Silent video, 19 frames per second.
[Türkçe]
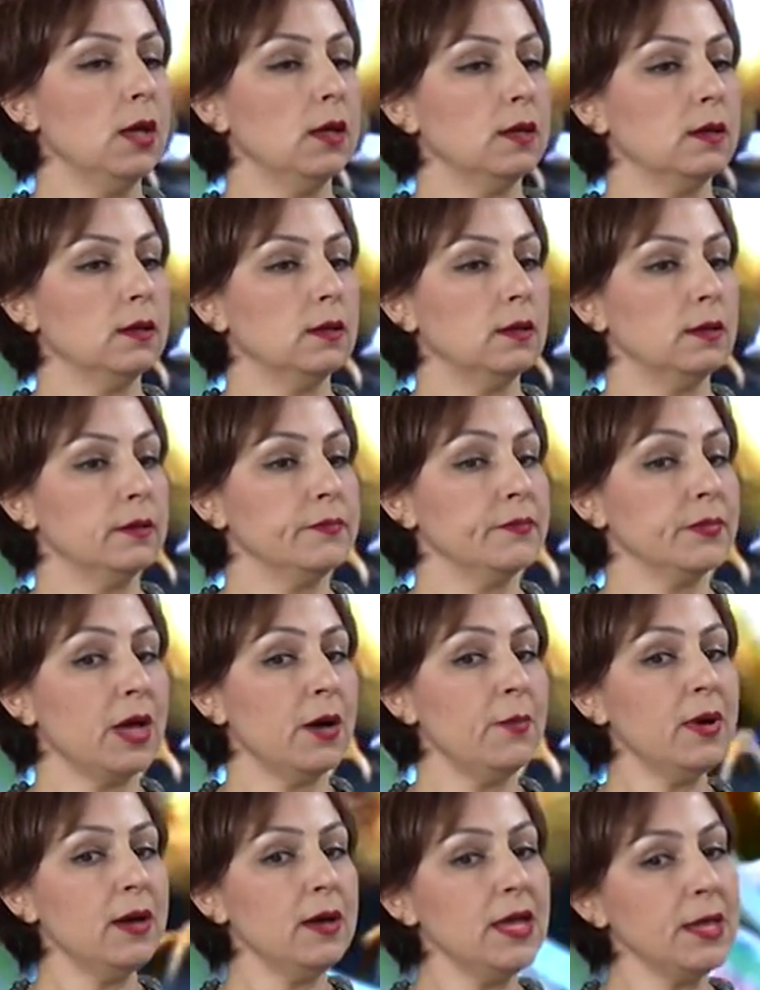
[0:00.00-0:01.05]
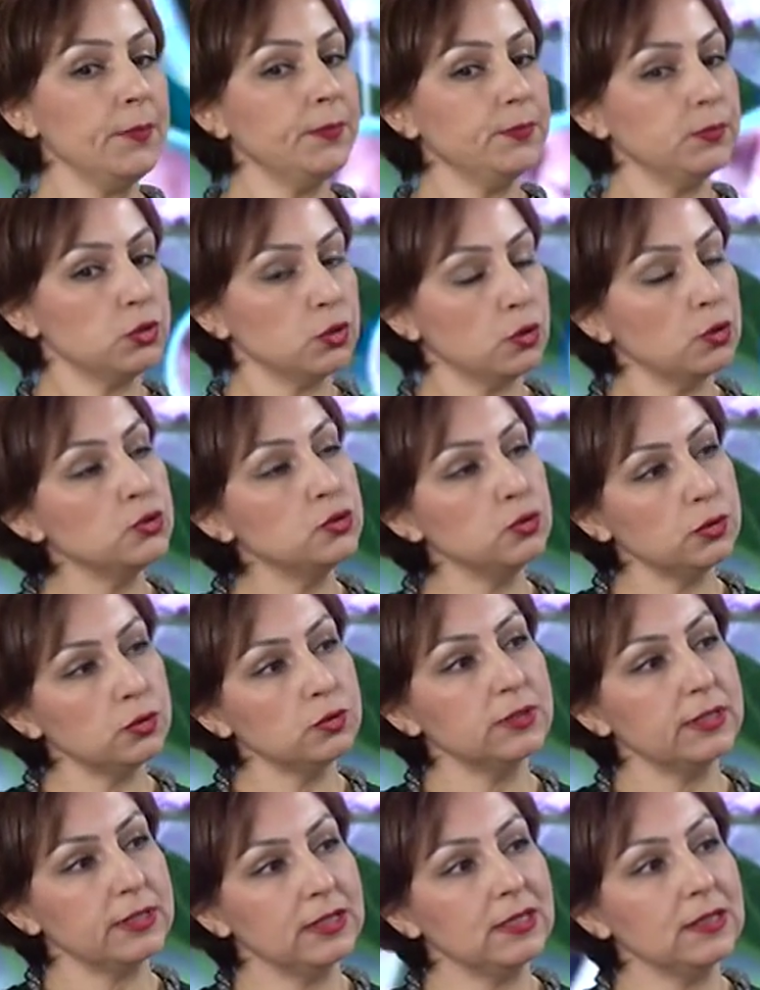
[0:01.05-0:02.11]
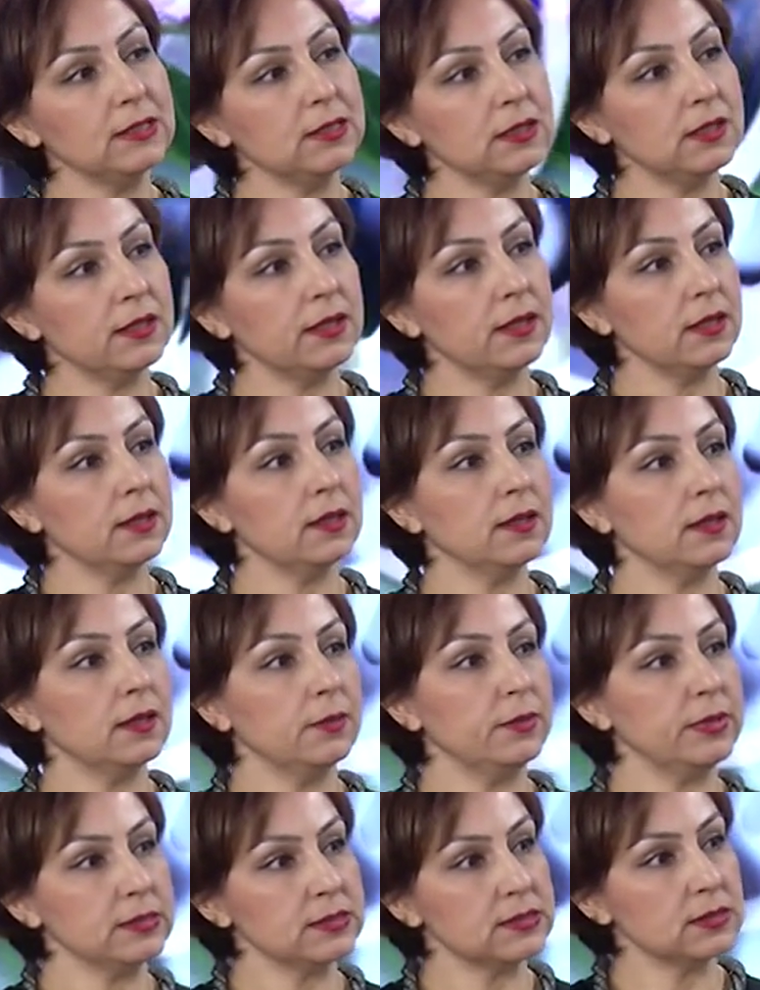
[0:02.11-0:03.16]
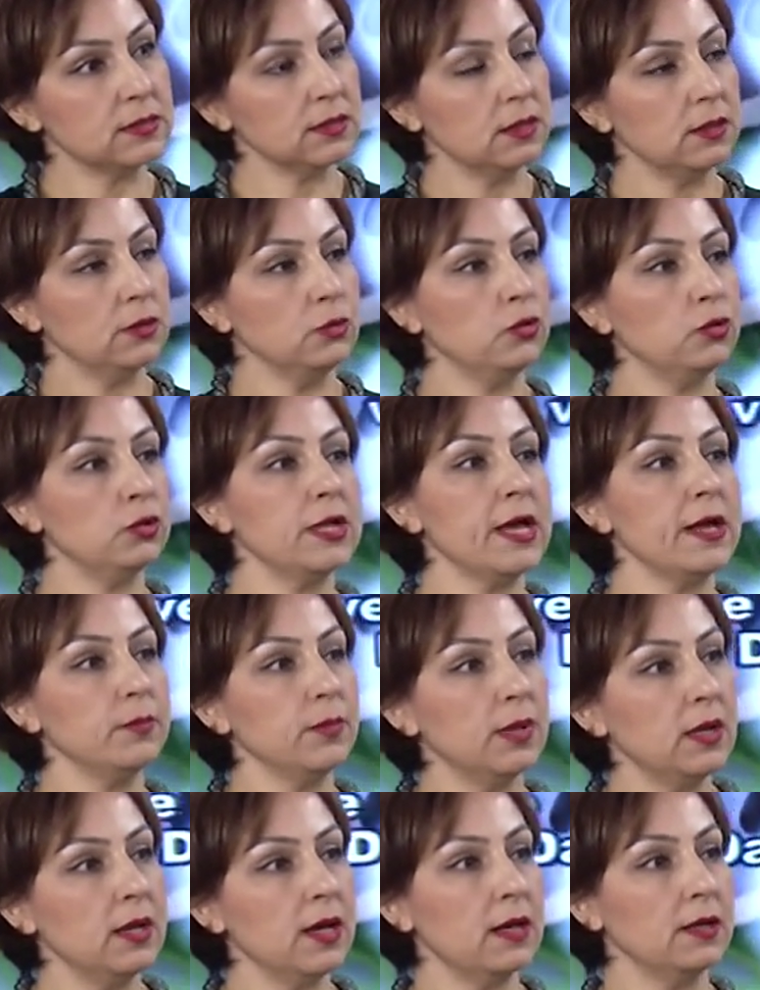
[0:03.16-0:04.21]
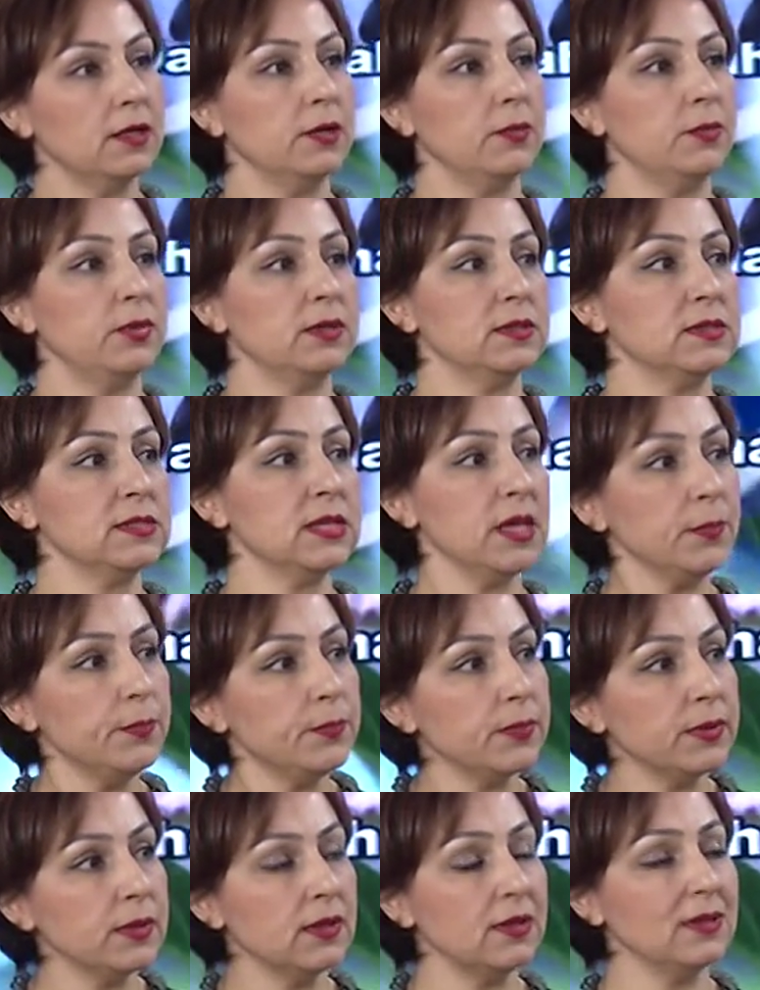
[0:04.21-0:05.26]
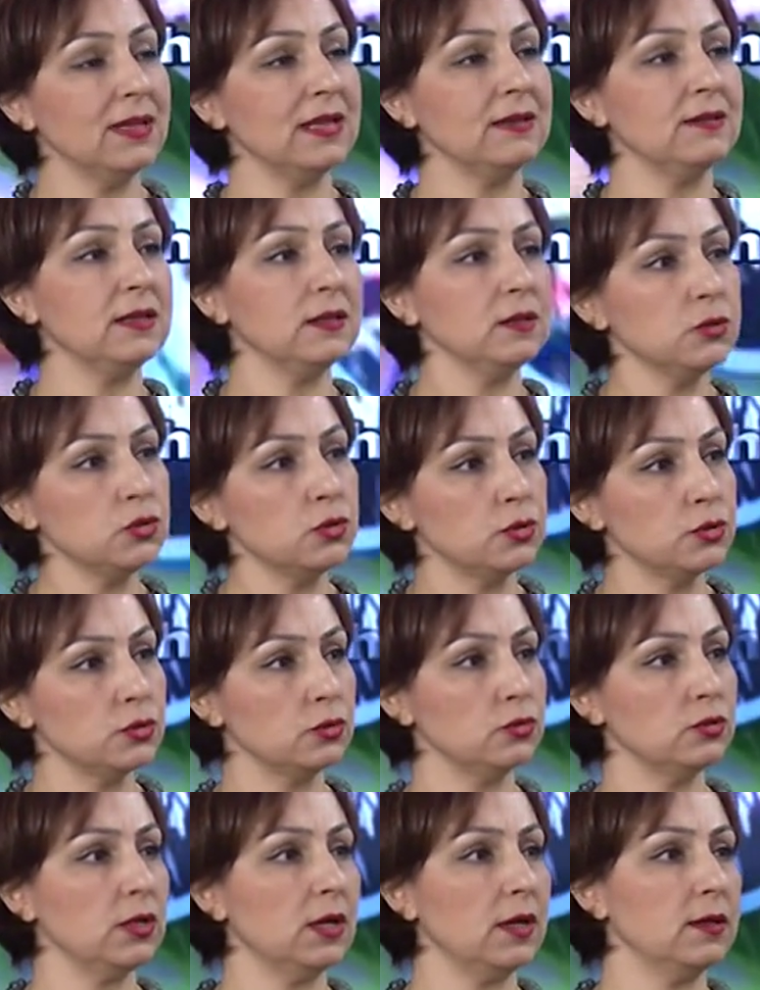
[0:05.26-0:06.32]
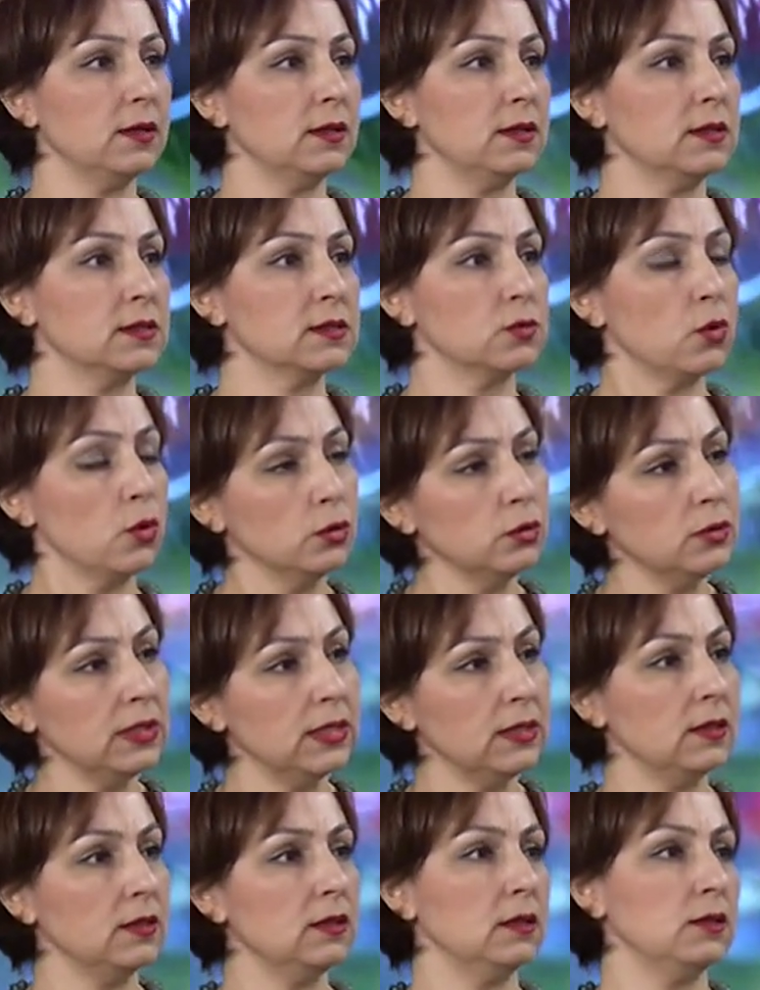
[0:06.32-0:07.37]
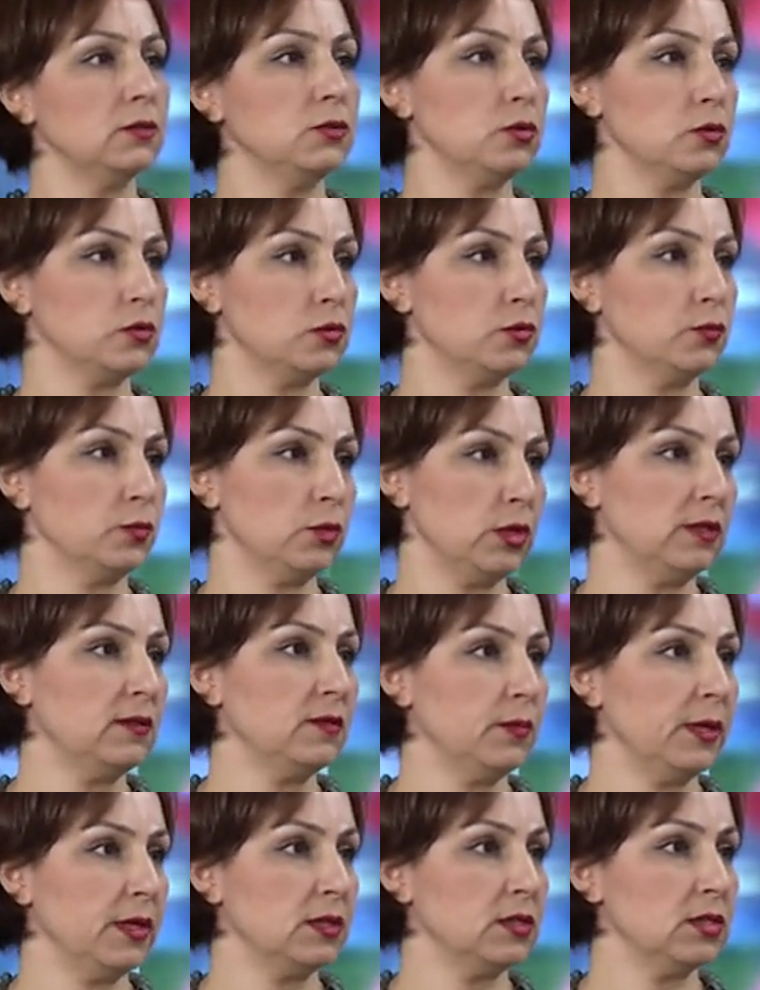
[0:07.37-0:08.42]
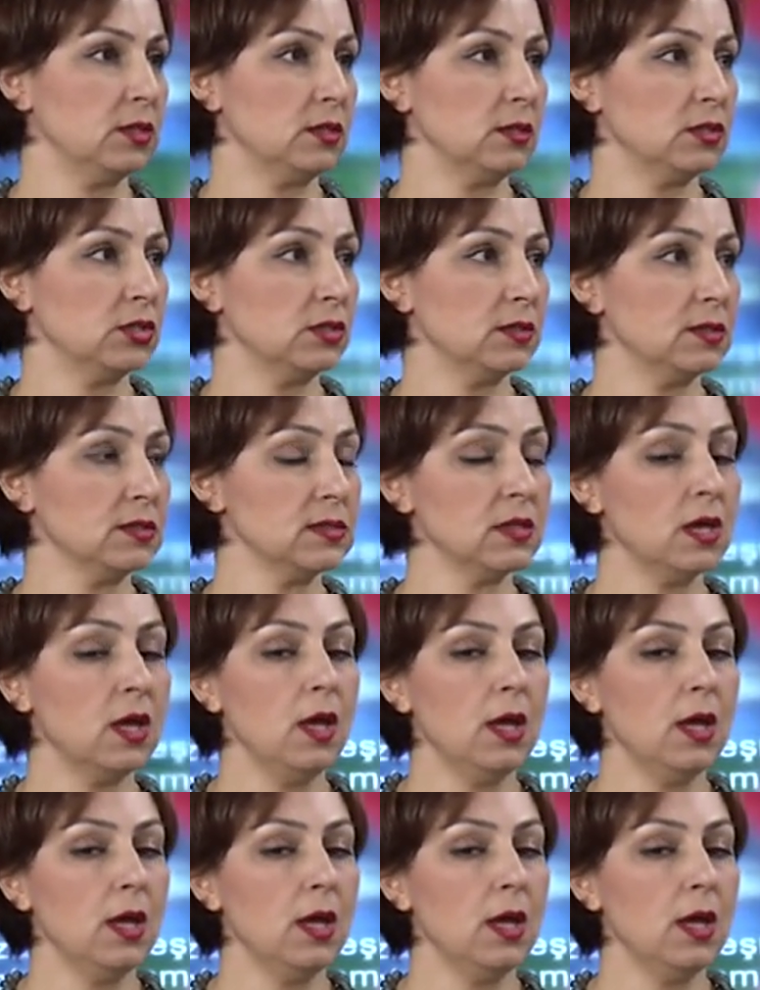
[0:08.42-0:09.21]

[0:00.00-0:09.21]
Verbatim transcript: Ee, ama hep çocukla ilgili e, biz e, yüklenmeler yaparız. Hep e, nedeni çocukta ararız. Onunla ilgili çözüm üretmeye çalışırız.